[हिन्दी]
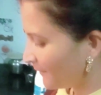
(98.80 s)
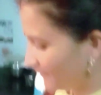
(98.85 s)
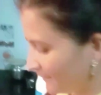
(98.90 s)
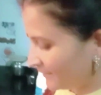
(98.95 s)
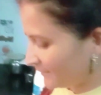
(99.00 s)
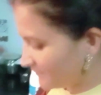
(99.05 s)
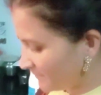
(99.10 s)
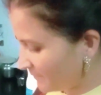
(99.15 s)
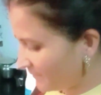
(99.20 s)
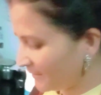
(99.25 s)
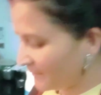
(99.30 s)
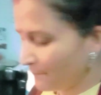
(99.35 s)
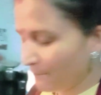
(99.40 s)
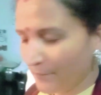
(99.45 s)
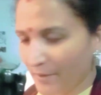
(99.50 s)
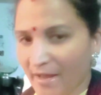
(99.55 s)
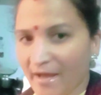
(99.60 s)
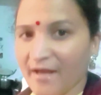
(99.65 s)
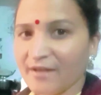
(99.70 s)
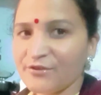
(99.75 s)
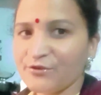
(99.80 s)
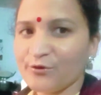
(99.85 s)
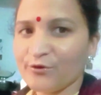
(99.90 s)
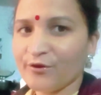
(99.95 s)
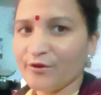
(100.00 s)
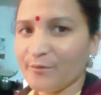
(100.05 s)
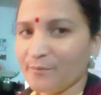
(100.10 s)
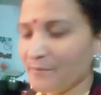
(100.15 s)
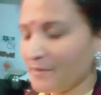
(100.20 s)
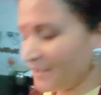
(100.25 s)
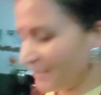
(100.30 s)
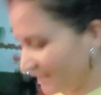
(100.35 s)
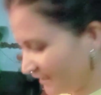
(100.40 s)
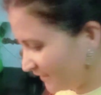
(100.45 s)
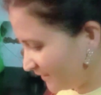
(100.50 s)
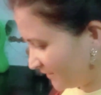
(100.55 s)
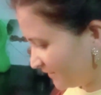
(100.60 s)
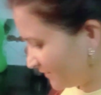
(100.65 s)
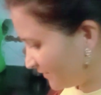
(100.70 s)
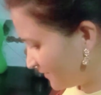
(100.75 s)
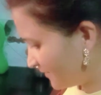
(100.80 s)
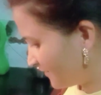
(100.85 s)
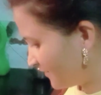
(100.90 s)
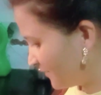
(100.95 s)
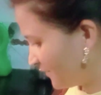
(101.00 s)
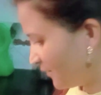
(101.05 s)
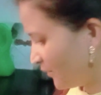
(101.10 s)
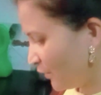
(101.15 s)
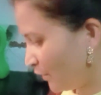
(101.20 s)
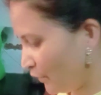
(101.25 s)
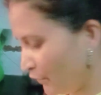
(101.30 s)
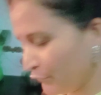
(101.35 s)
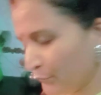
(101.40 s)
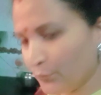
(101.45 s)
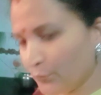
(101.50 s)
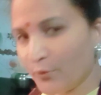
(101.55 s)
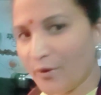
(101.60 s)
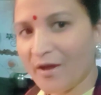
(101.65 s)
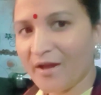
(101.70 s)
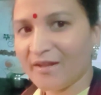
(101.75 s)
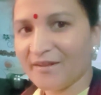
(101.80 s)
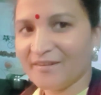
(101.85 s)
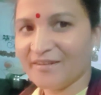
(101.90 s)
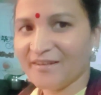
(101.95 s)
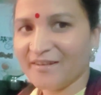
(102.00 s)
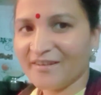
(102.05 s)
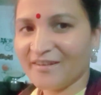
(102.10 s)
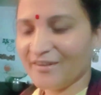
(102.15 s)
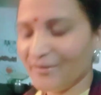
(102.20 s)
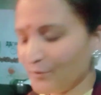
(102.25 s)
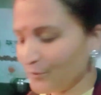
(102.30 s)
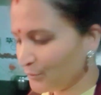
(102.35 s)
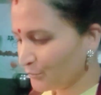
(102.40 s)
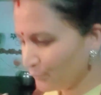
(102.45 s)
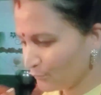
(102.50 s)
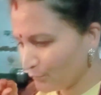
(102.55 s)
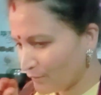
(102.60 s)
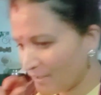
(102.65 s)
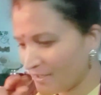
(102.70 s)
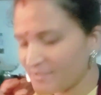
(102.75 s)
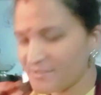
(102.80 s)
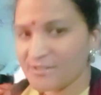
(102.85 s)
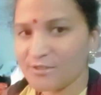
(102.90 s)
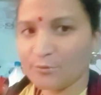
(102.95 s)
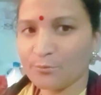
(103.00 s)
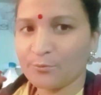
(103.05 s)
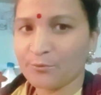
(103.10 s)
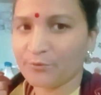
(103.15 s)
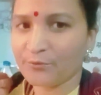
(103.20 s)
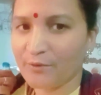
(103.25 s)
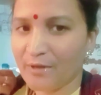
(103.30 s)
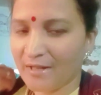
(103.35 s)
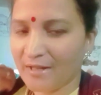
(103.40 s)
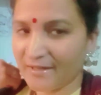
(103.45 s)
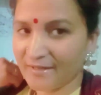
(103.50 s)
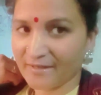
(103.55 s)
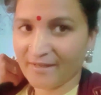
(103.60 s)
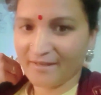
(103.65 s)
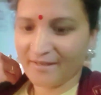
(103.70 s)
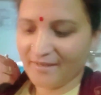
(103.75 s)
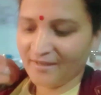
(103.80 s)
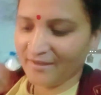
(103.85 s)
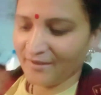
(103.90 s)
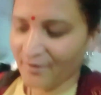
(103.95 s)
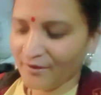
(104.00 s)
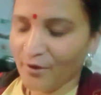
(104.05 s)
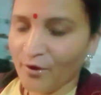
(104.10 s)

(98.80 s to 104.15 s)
इसमें मैंने प्याज और मटन और थोड़ा अदरक और थोड़ा अजीनो मोटो डाल रखा है